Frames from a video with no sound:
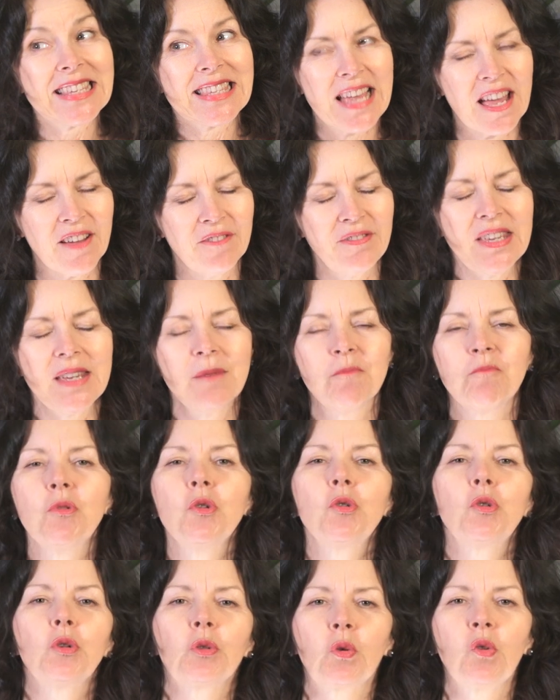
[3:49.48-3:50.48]
Ça revient
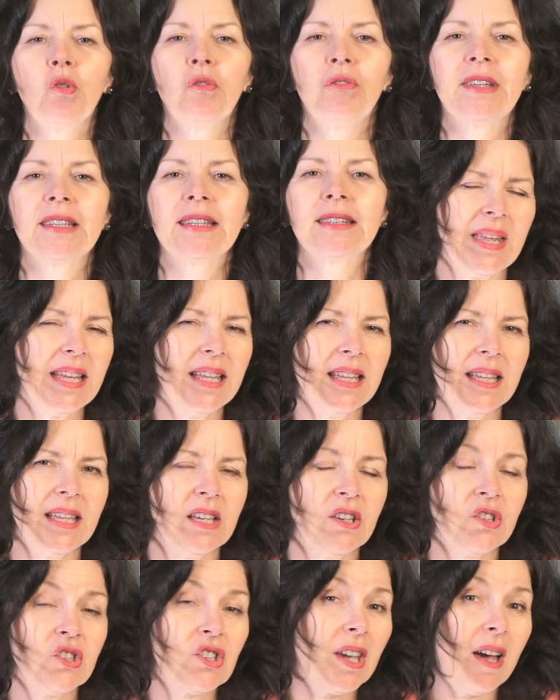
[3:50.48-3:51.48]
beaucoup trop vite.
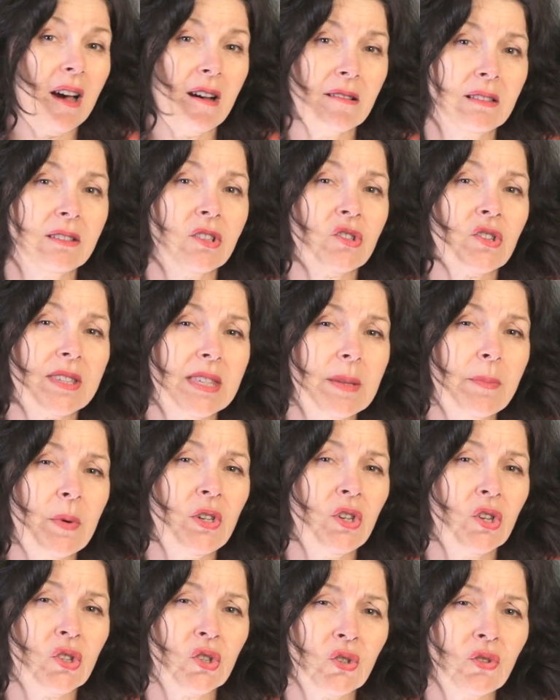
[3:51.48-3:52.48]
J'ai hâte, je ne sais pas,
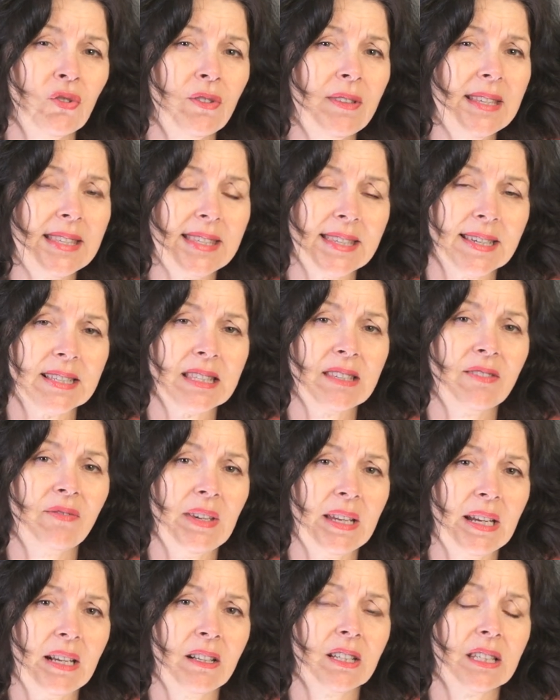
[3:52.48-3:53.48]
y a-t-il des
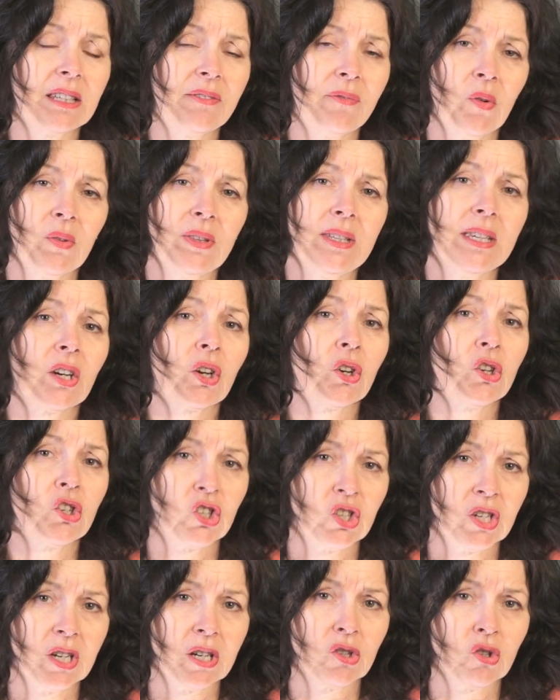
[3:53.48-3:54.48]
scientifiques qui font des
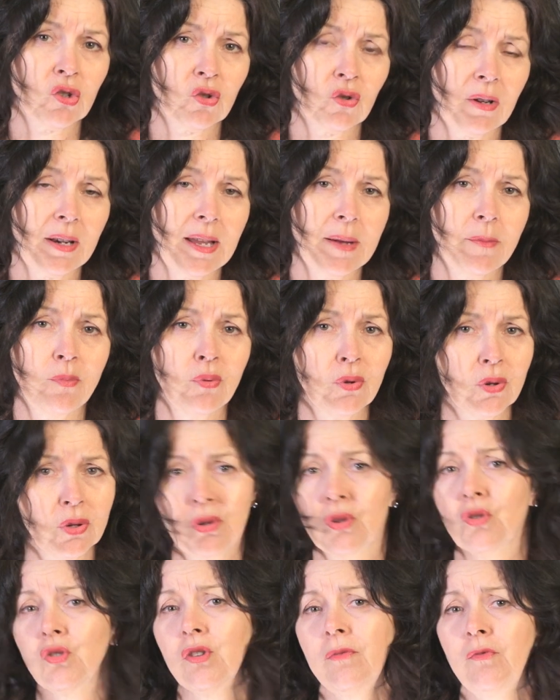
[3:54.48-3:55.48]
recherches sur la pousse
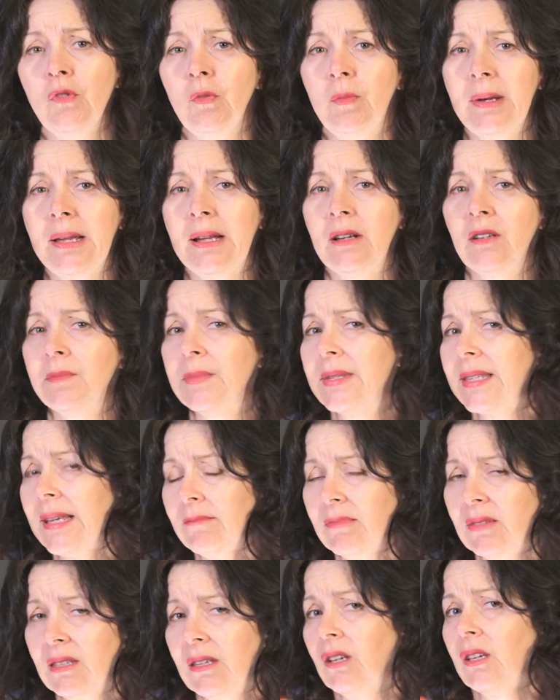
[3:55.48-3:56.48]
de cheveux blancs? Il me
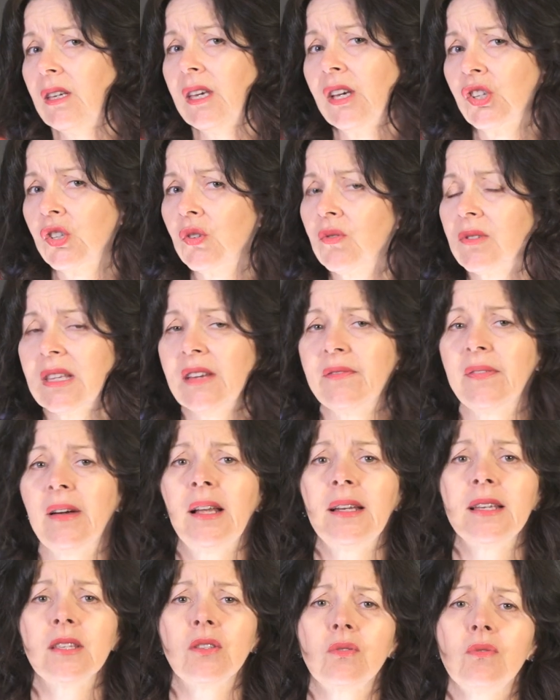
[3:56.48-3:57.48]
semble qu'il y a quelque chose à faire
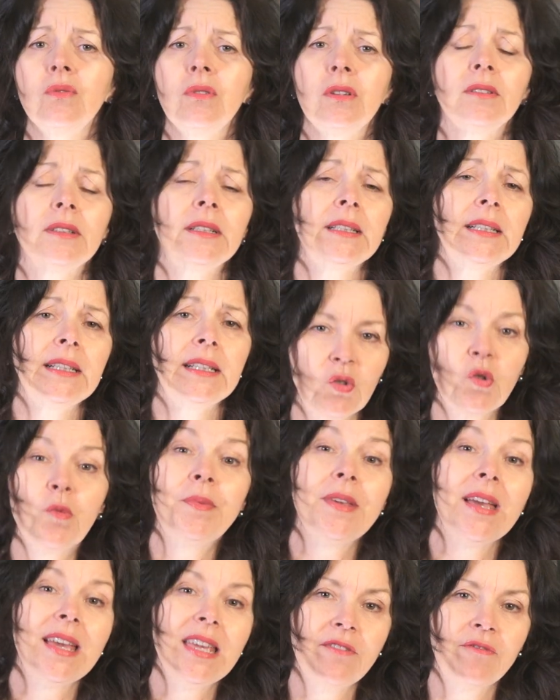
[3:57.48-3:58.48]
là-dessus. Ou
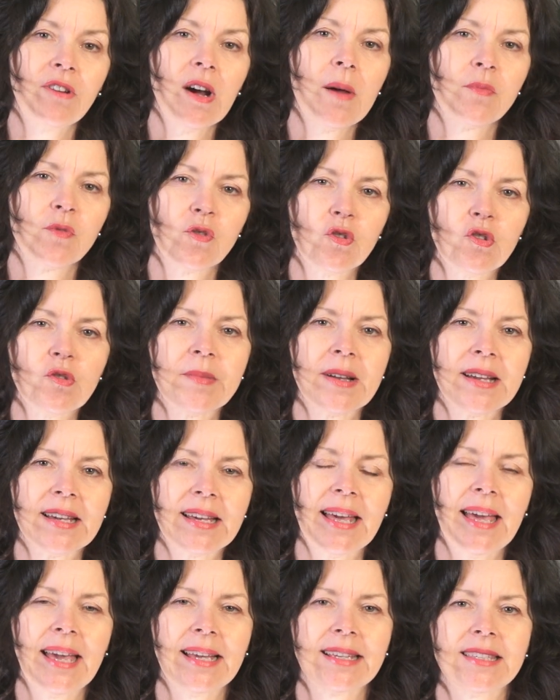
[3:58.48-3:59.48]
bien il faut absolument
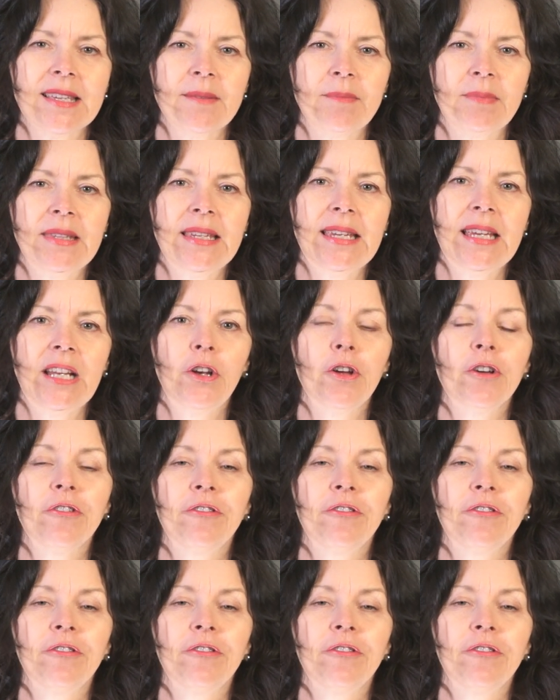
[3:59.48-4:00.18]
accepter le